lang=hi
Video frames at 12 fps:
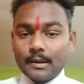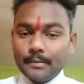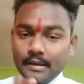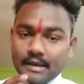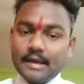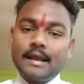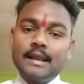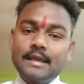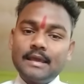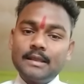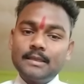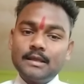मेरे घर
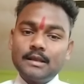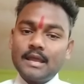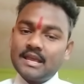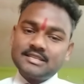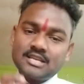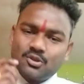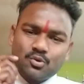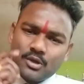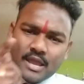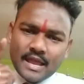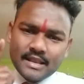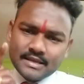के अंदर ऐसा तो
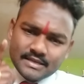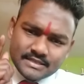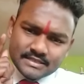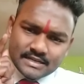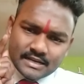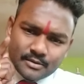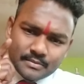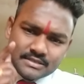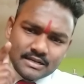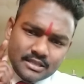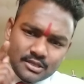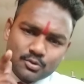कोई है नहीं कि जिसके घर में
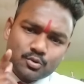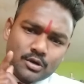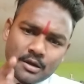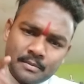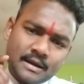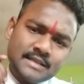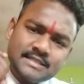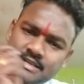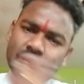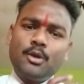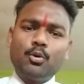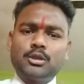सर्दी जुकाम खांसी
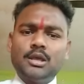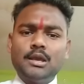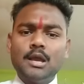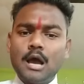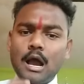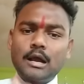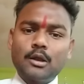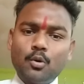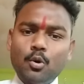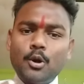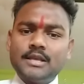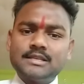नहीं होती अगर
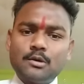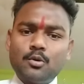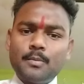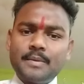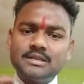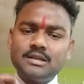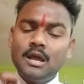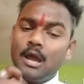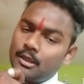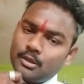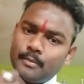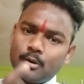हो ऐसा कोई पेशे
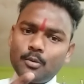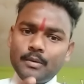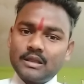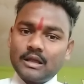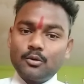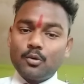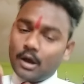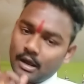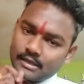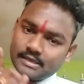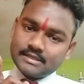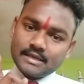तो मेरे को बता दो
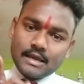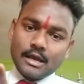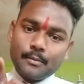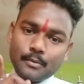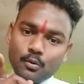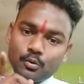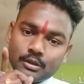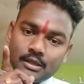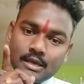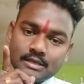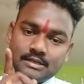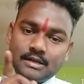हर किसी के घर में
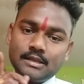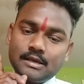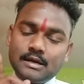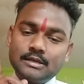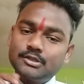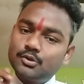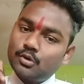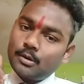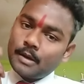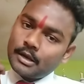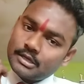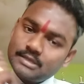होती है सर्दी खांसी
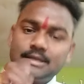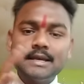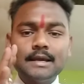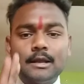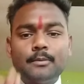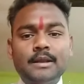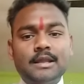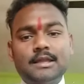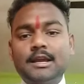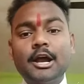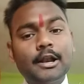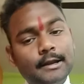जुकाम हर किसी के घर में
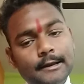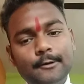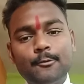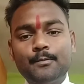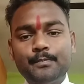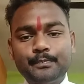रहती है कंटिन्यू